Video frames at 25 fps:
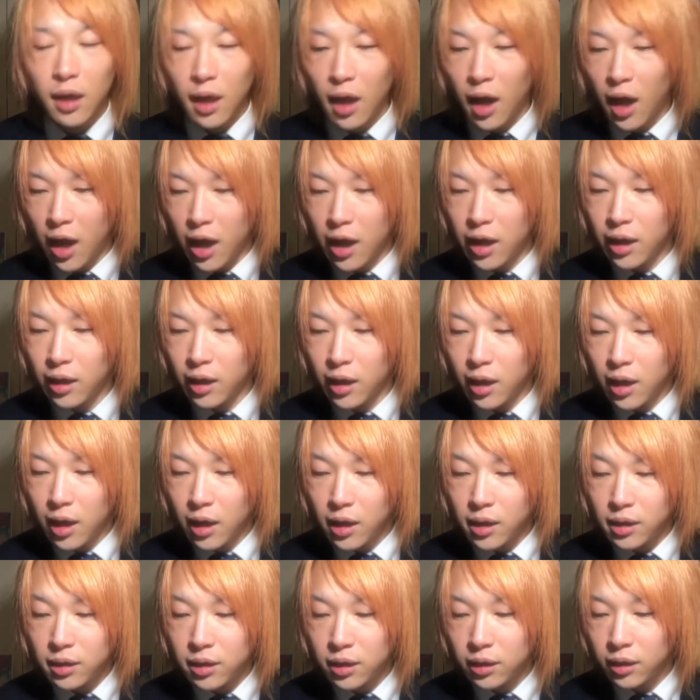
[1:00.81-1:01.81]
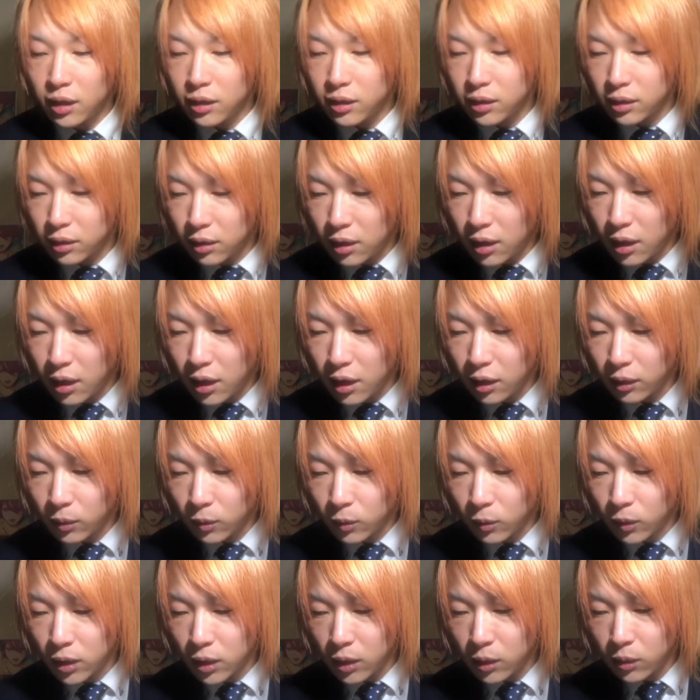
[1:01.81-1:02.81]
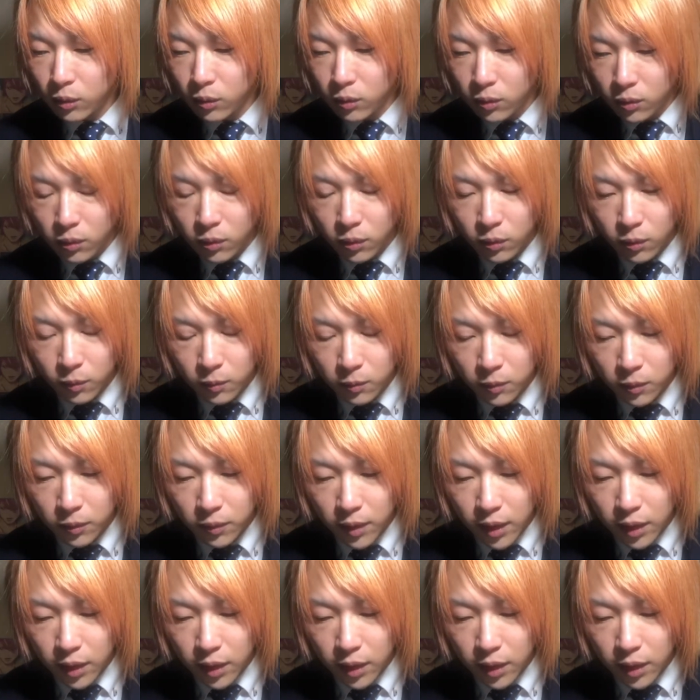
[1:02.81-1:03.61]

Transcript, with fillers: はい、じゃあですね、昨日僕は